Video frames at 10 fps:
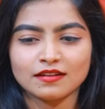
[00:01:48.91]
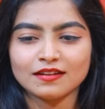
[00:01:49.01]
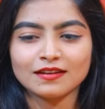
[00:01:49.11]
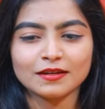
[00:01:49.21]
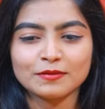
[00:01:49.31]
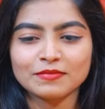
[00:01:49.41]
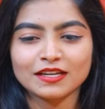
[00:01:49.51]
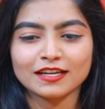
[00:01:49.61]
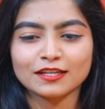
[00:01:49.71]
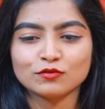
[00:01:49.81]
అలా ఏం
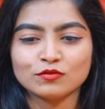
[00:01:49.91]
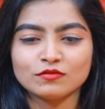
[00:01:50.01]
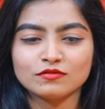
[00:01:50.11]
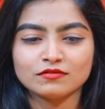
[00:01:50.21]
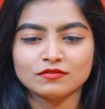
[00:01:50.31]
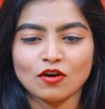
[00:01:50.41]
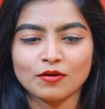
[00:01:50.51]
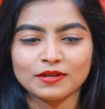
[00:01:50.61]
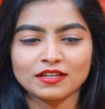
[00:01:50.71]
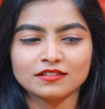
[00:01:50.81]
లేదు
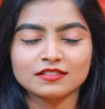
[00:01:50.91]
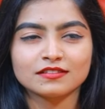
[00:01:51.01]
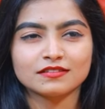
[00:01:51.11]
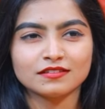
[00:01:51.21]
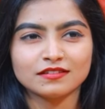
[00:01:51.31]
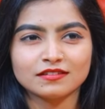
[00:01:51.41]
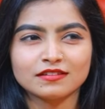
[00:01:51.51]
నార్మల్ గా జస్ట్